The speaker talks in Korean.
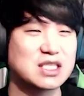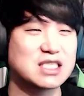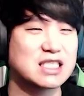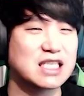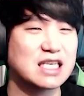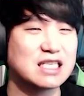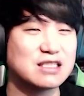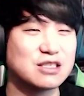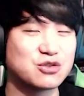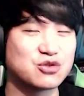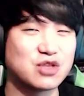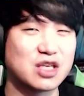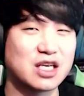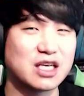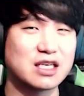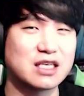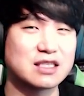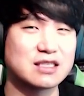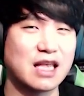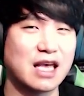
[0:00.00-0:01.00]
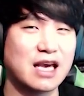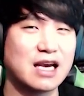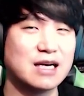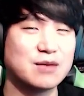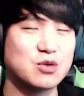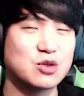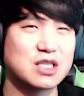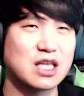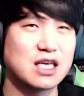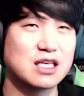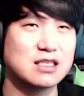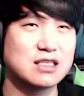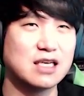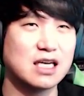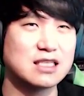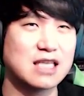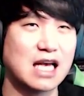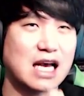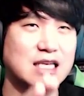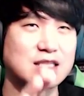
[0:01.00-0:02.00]
시간을 주네. 내가 볼 때는
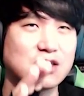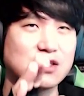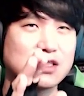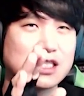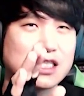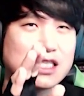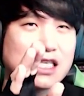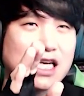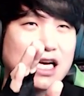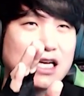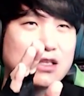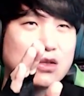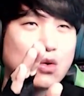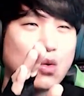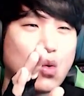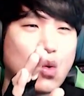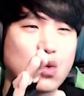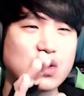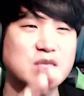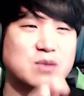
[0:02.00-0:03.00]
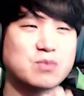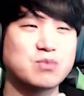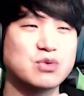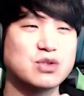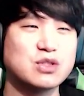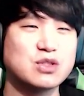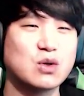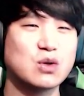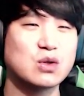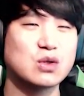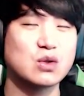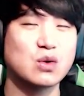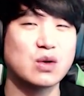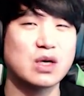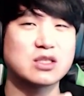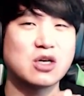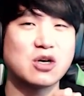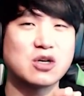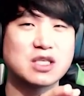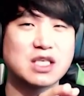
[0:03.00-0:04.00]
한 다섯 시 한 오십 분
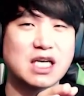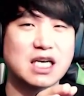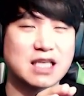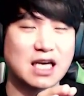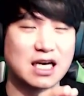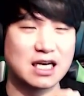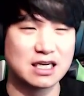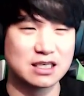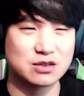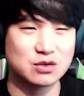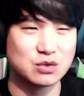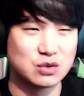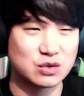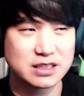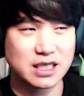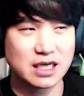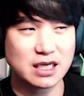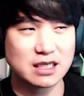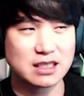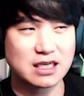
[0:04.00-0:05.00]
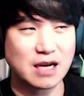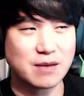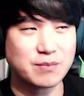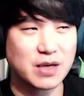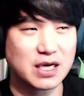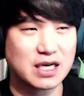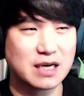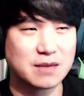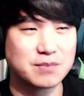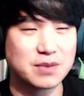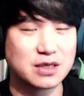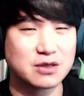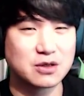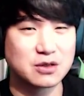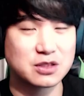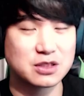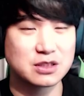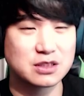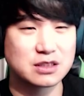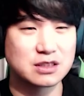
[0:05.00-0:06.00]
정도의 전기가 나가도 제가 깜빡깜빡
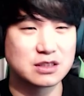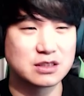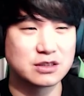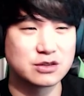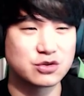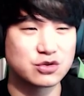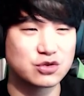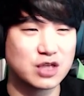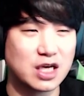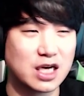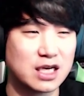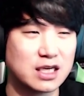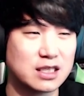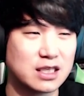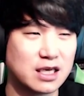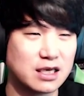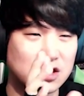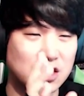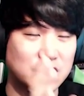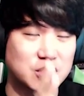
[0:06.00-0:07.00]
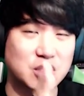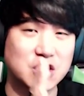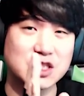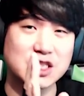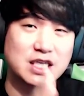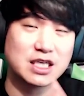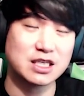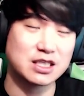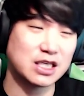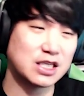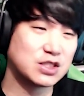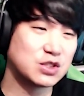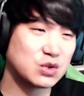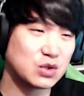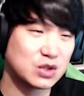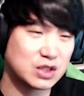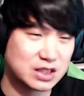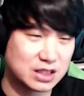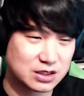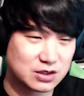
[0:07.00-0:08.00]
거리는 그 순간에 여섯 시가 될 수도
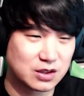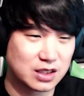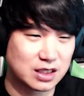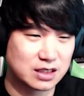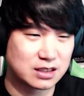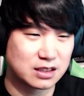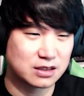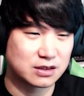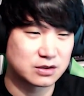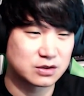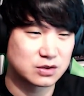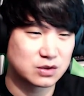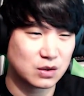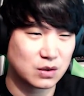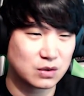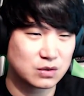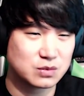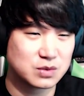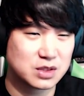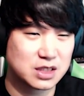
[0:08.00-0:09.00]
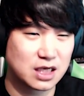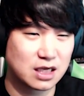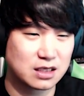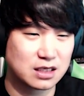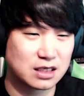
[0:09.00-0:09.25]
있을 것 같아요. 조금 시간